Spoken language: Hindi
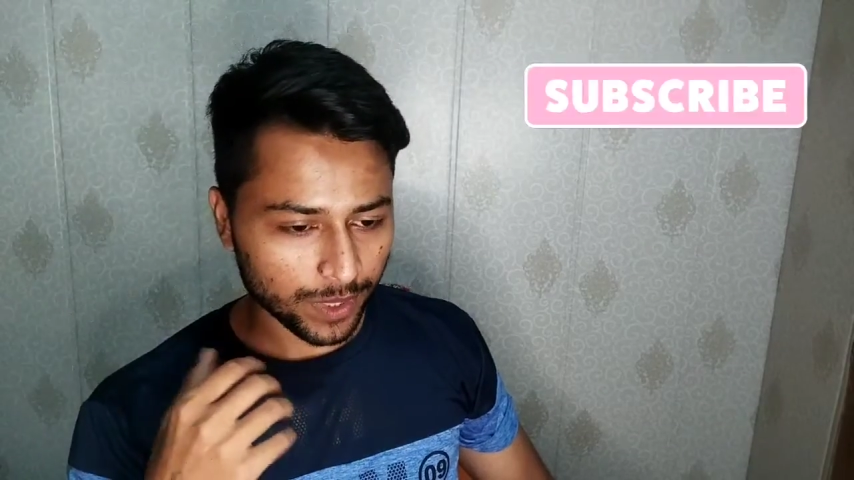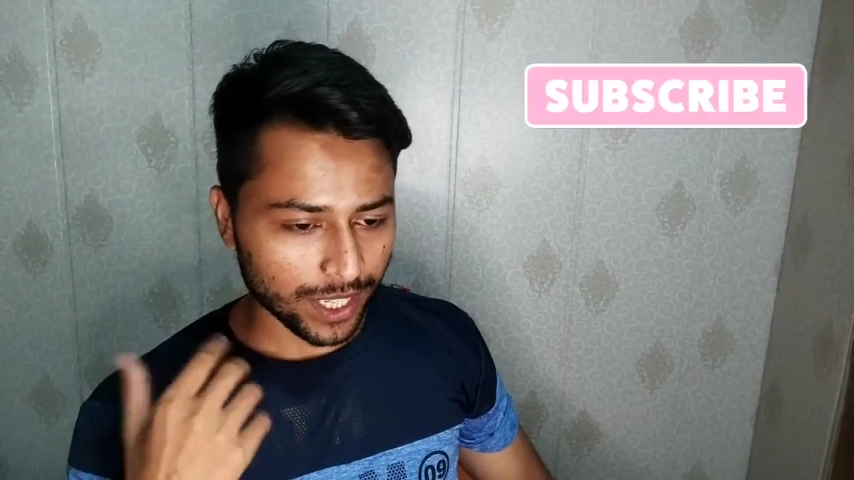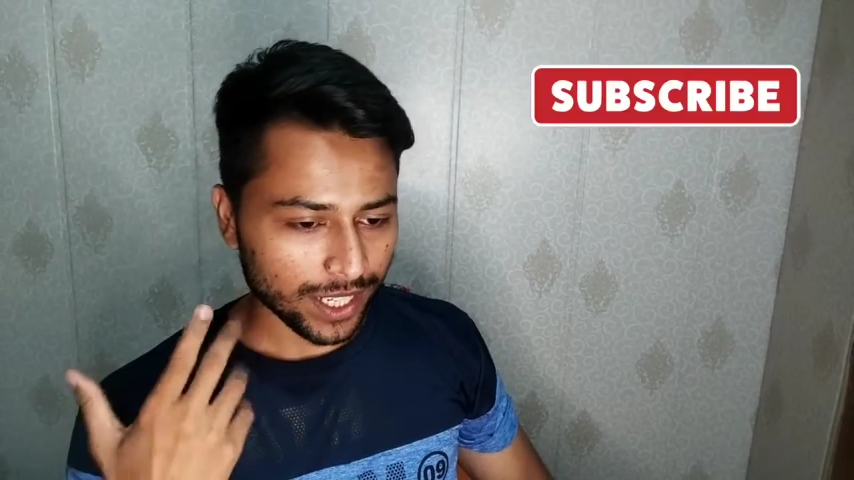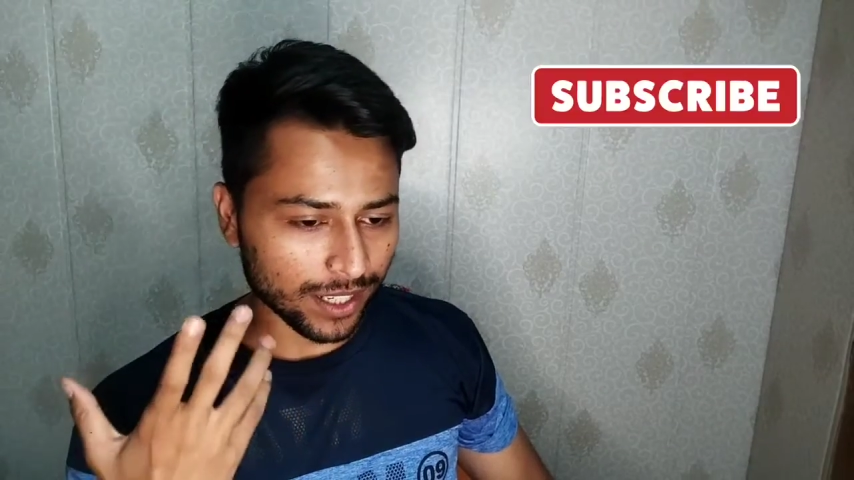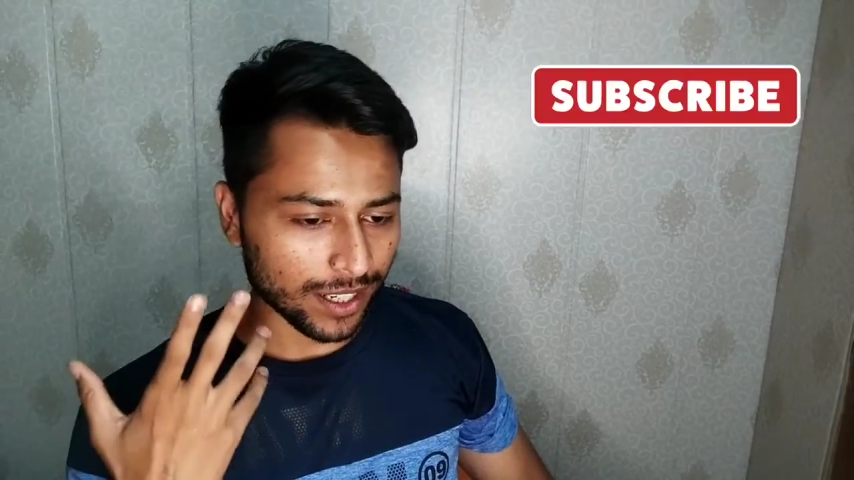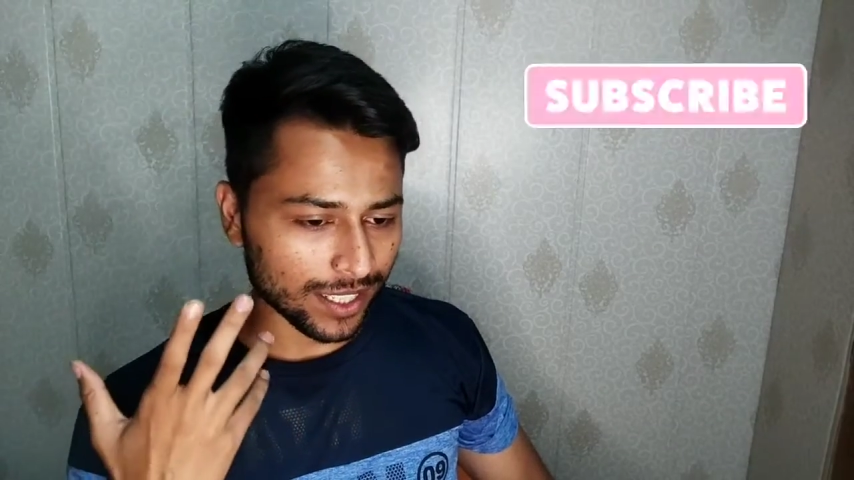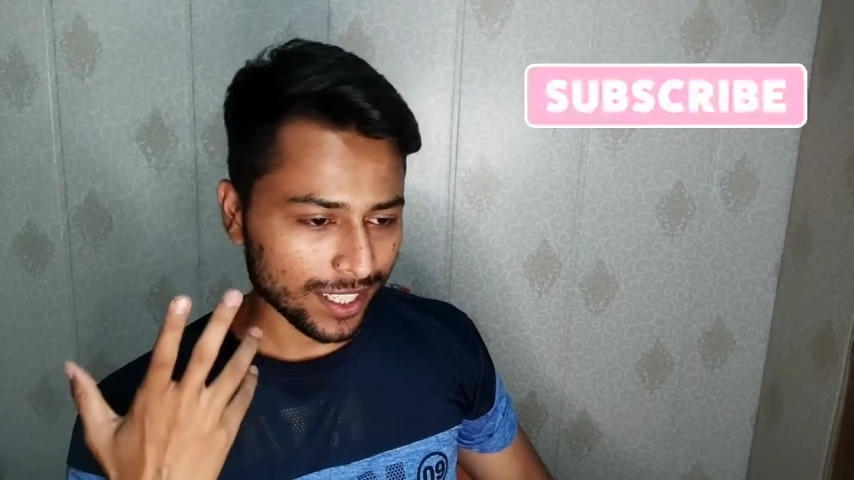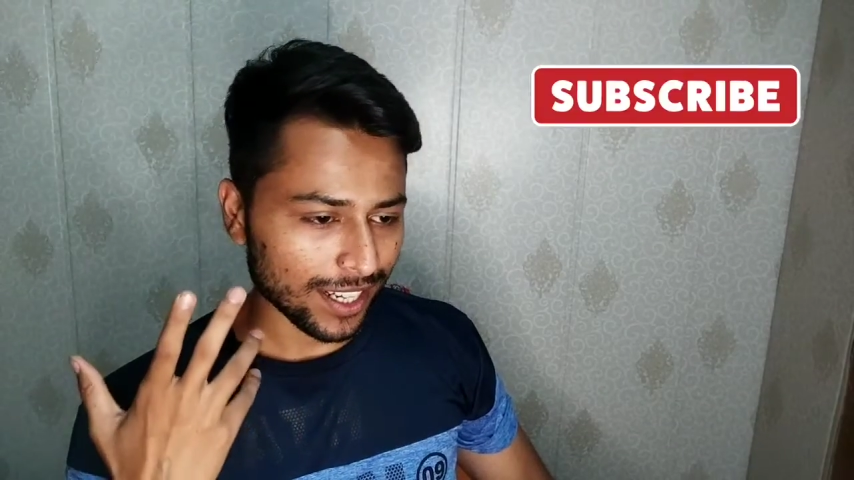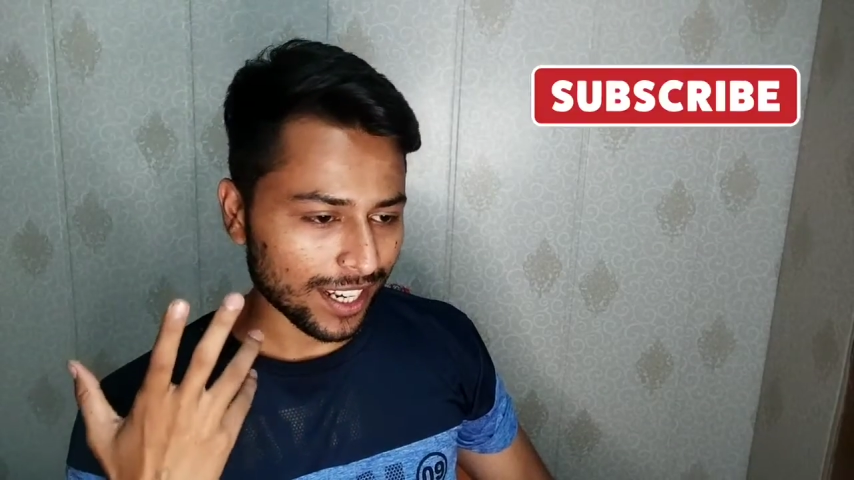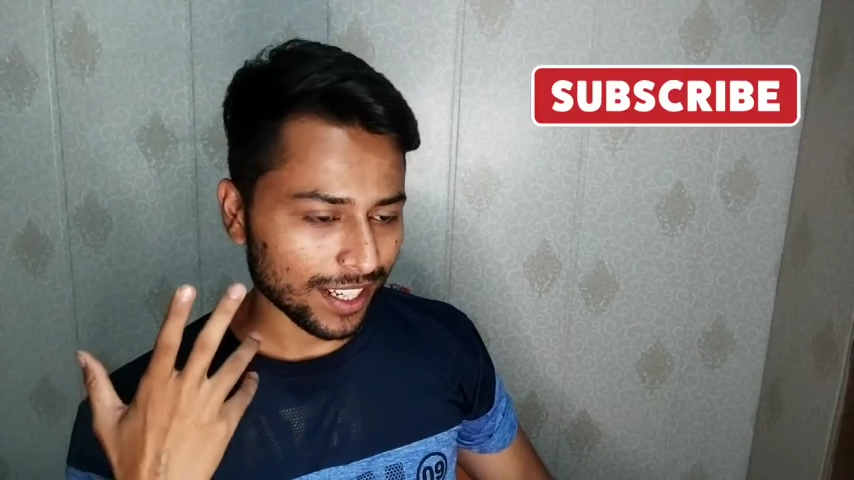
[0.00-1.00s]
पता नहीं कहाँ
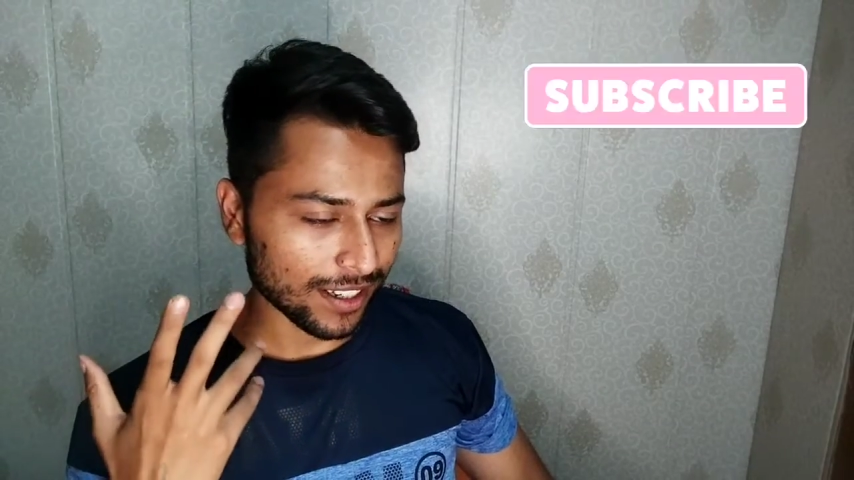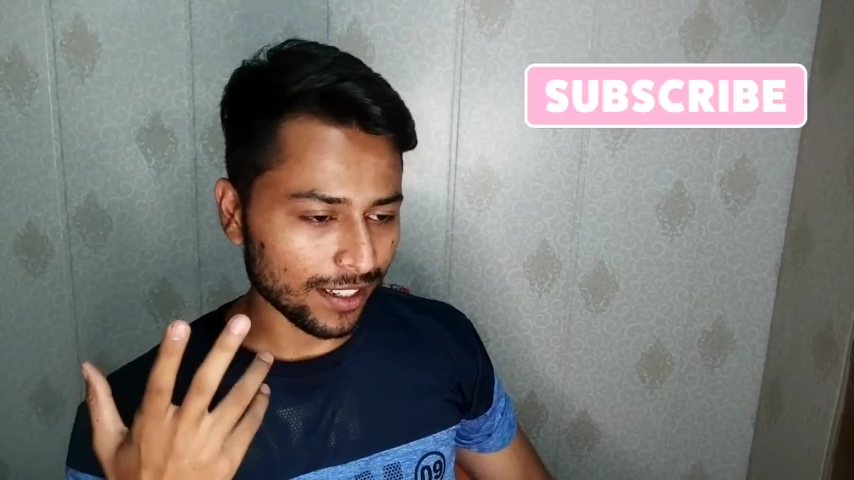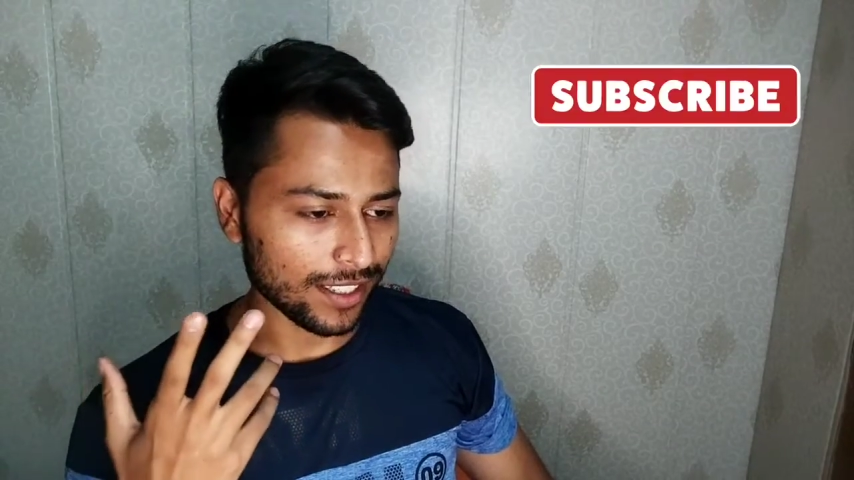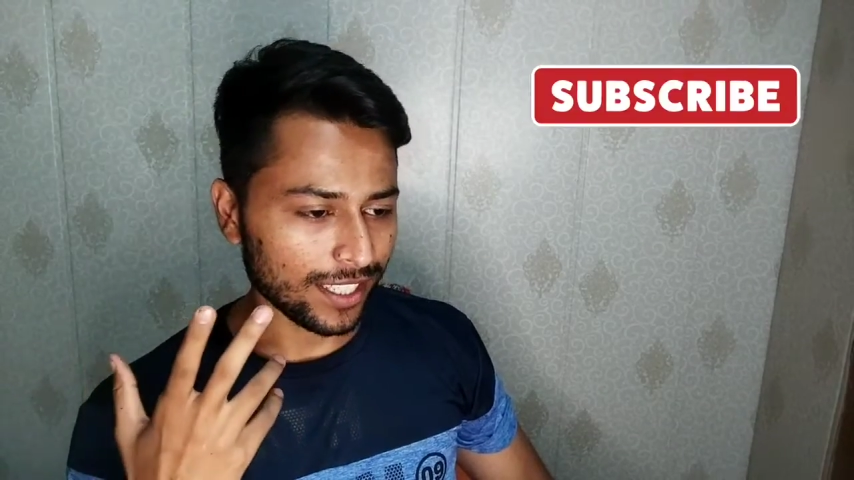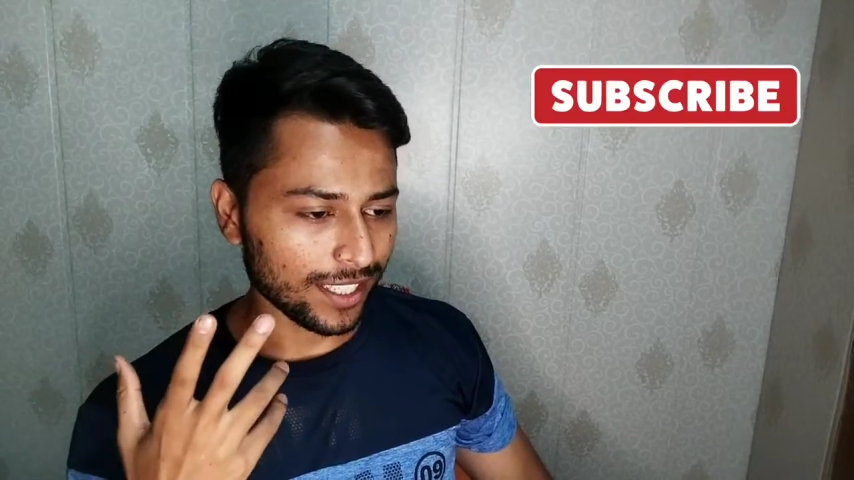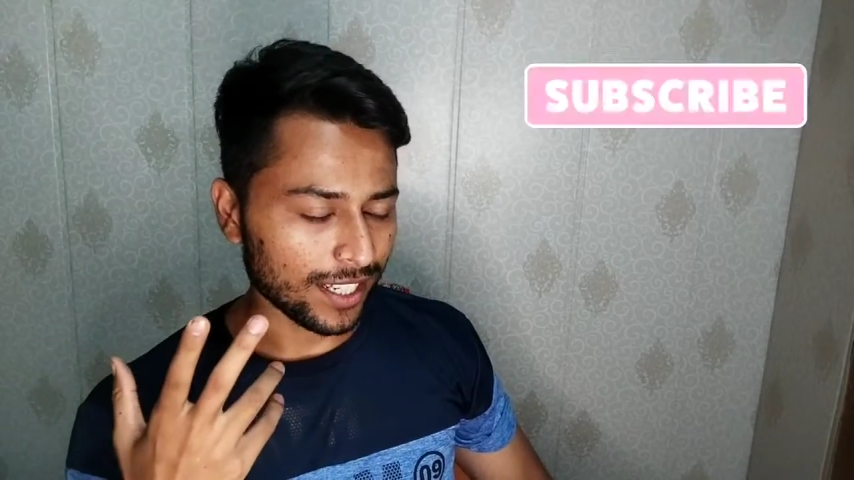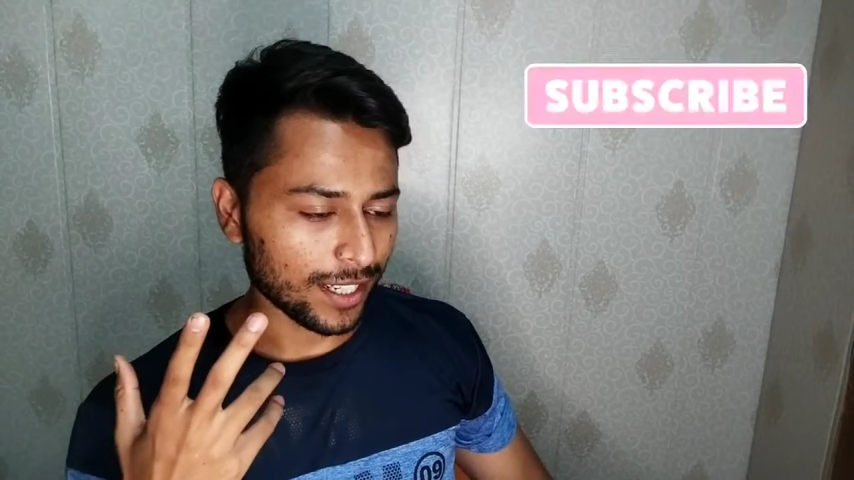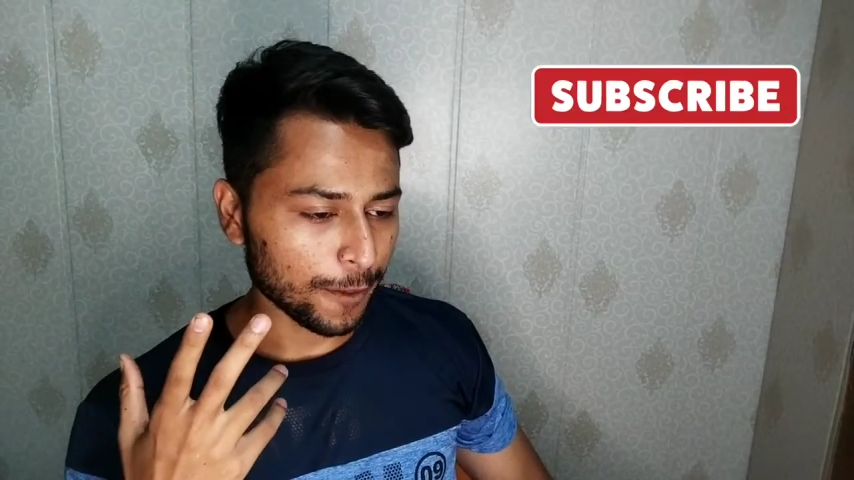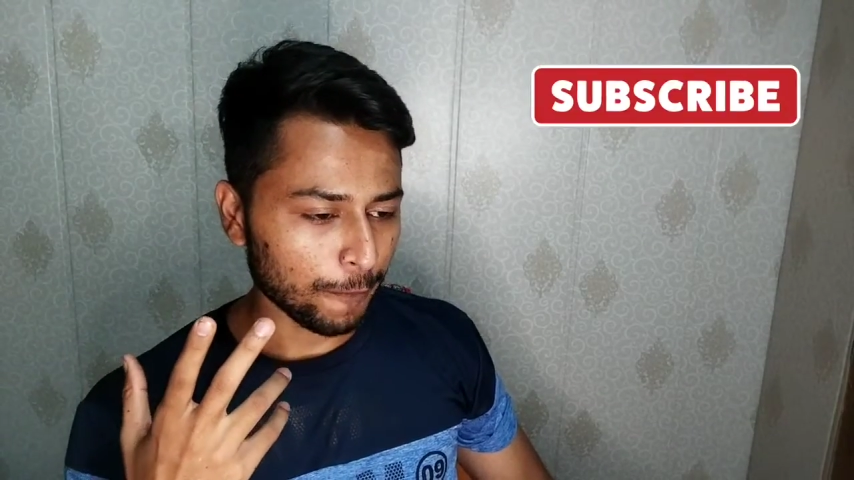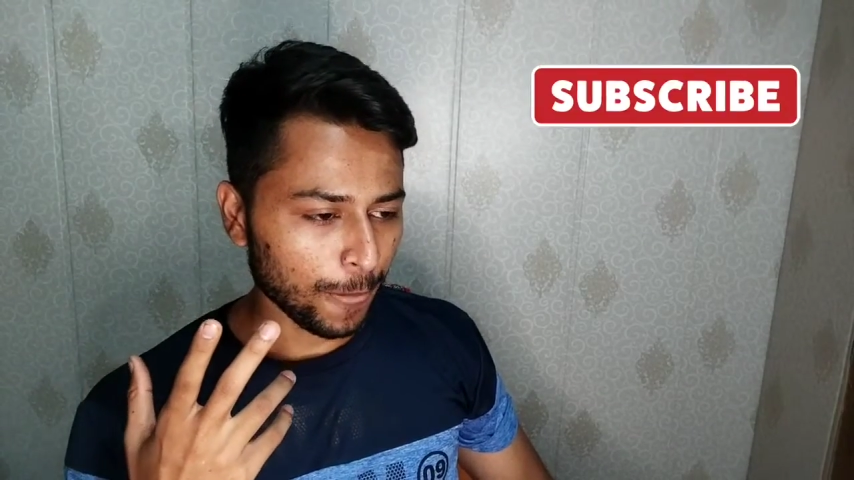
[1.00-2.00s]
जा रहा है कहाँ नहीं जा रहा